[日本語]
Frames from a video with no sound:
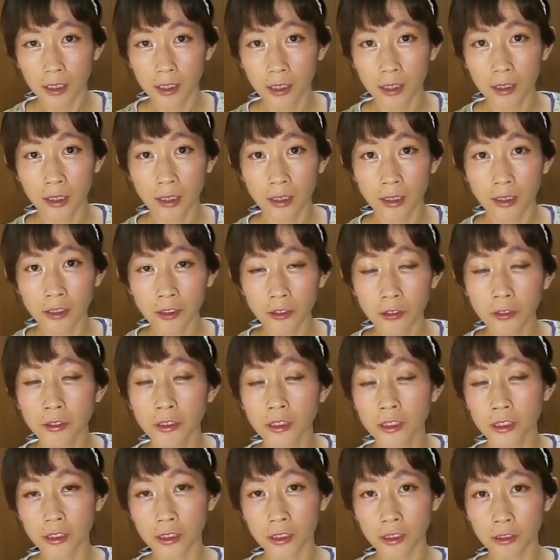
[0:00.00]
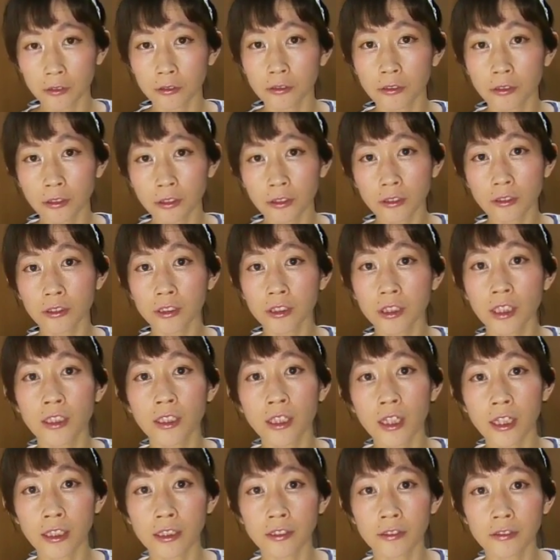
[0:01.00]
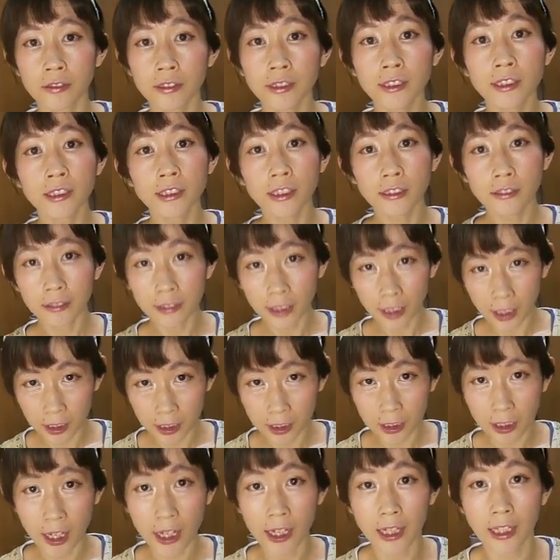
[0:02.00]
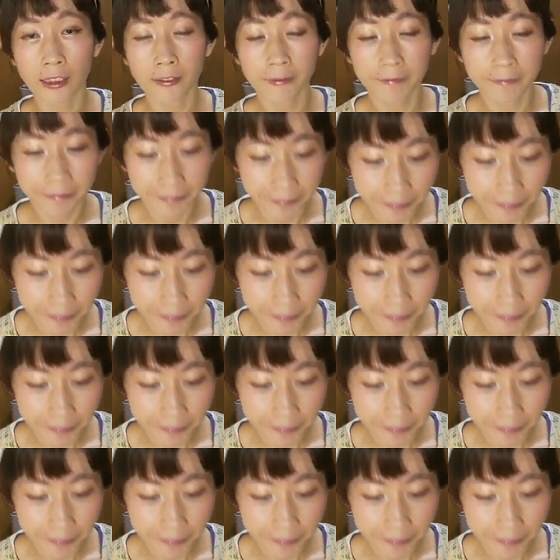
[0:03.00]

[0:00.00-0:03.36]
えー、一度にしつこく押さないようにしてください。